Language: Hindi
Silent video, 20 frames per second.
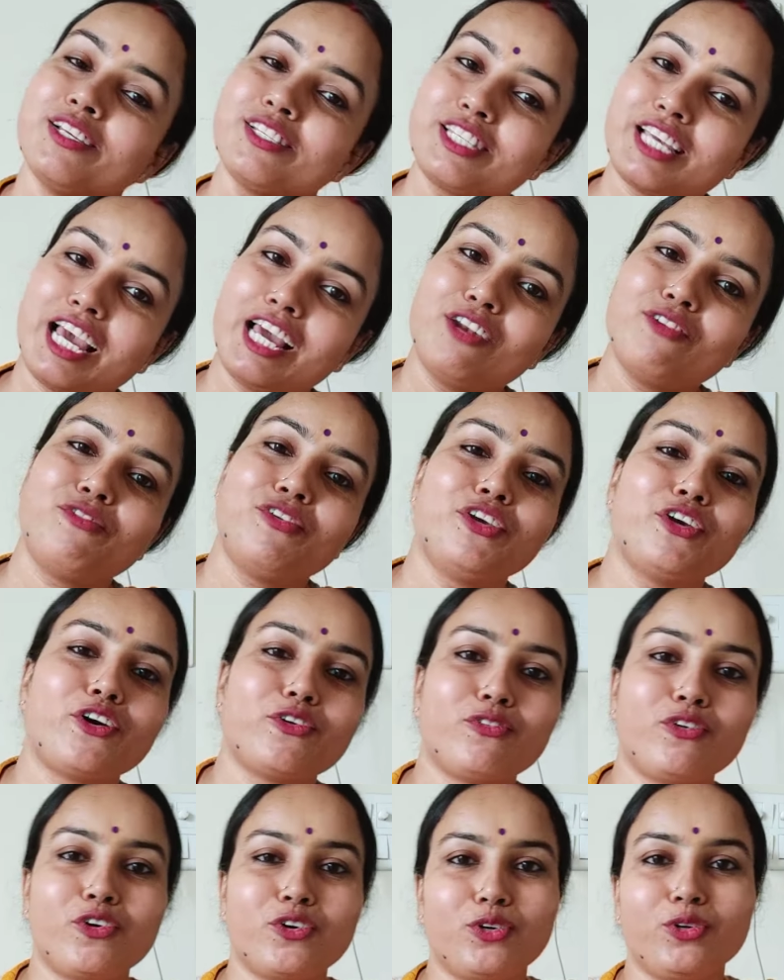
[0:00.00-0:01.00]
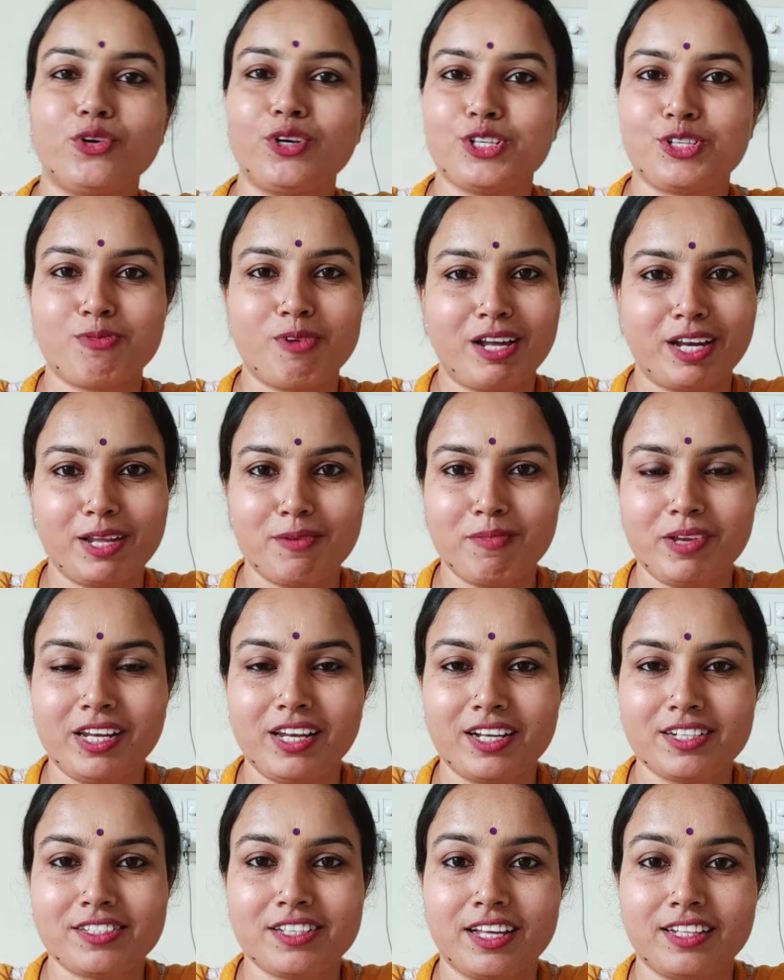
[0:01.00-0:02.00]
सेल्फी और फ़ोटो खिंचवाने में ही
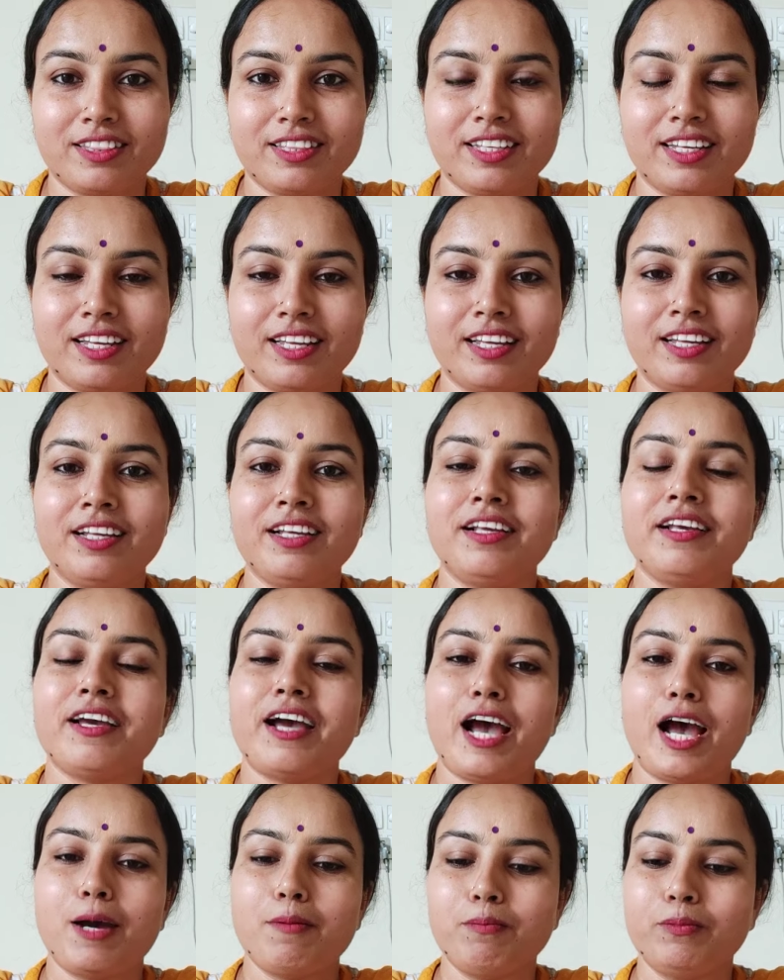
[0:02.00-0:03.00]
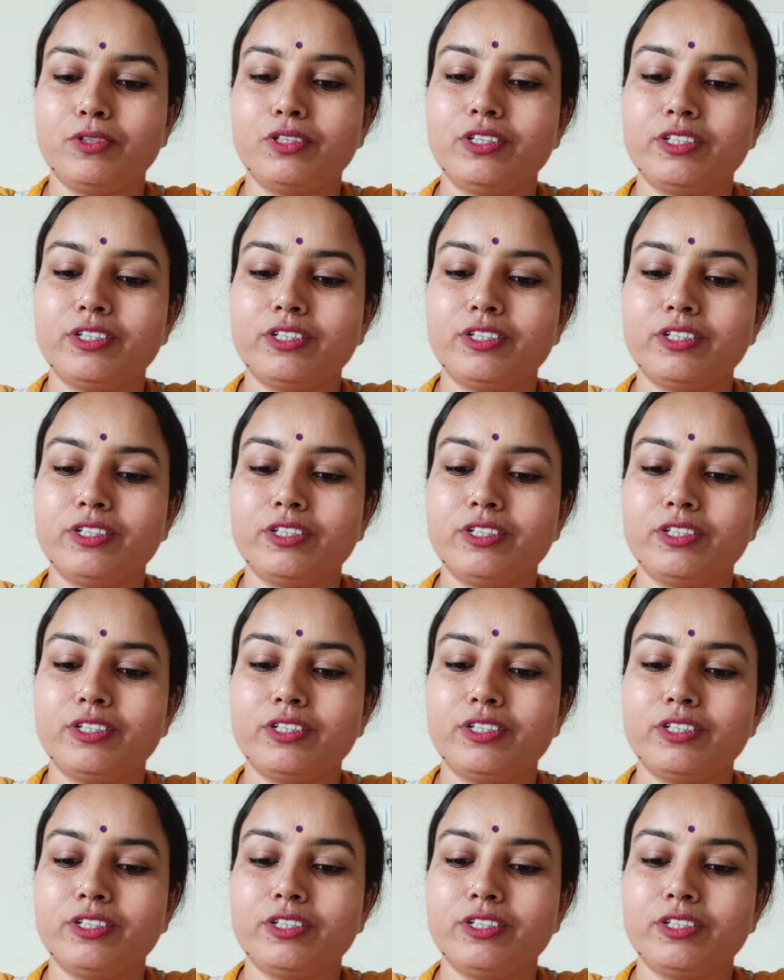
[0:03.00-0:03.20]
लग जाते हैं हम